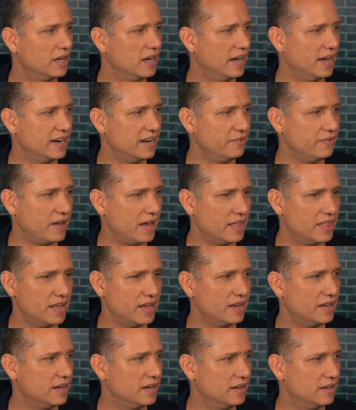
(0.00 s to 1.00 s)
a
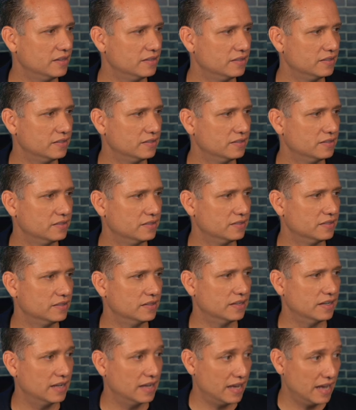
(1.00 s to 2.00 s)
Nevada
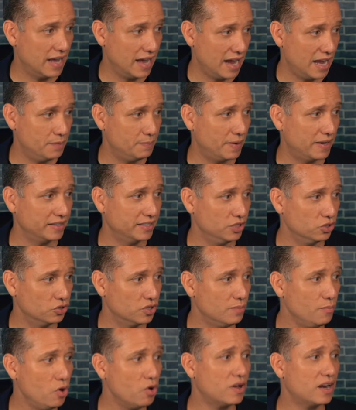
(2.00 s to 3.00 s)
al Partido
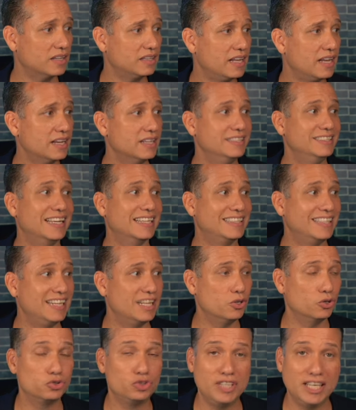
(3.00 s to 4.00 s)
Demócrata, ya tiene
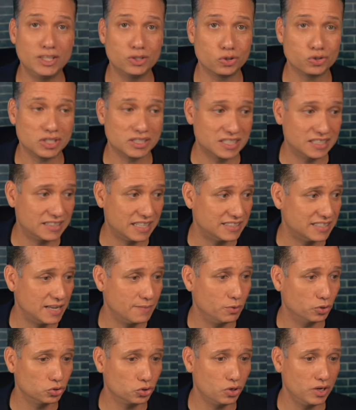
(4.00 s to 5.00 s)
266
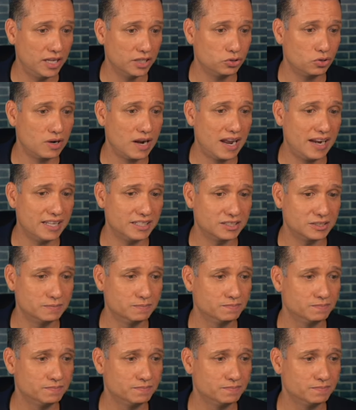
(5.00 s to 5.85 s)
votos electorales.